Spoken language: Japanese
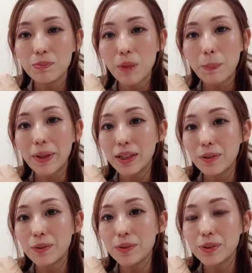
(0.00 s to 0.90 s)
パパ
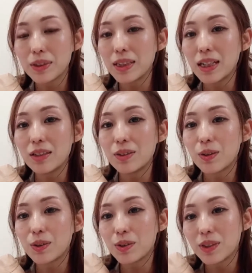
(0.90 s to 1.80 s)
用っていう
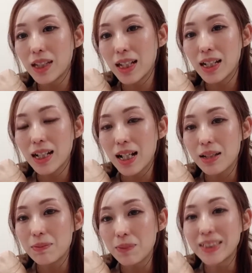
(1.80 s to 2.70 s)
ことで
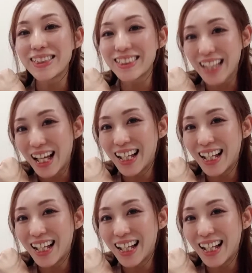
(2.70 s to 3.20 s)
買いました